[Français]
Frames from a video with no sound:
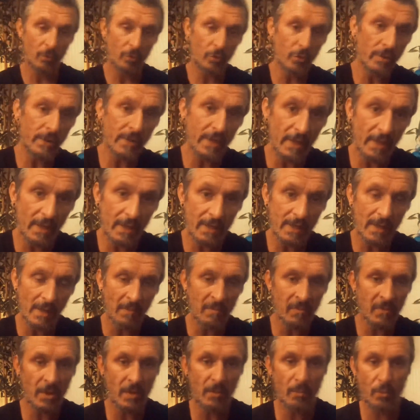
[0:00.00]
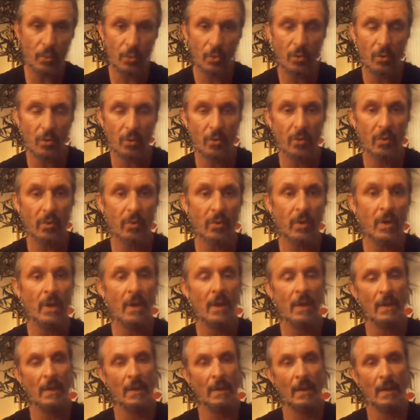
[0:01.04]
je sais, c'est un petit peu
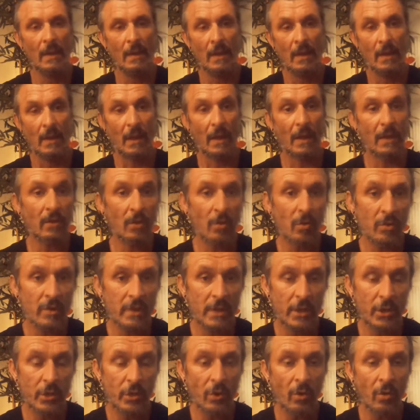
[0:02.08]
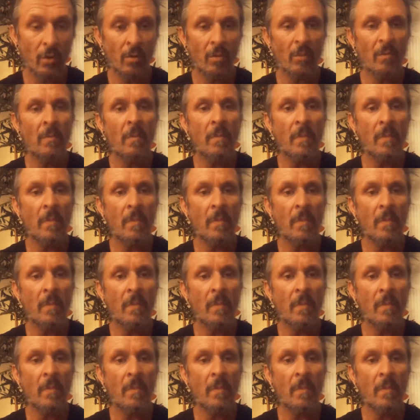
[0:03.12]
euh, intransigeant,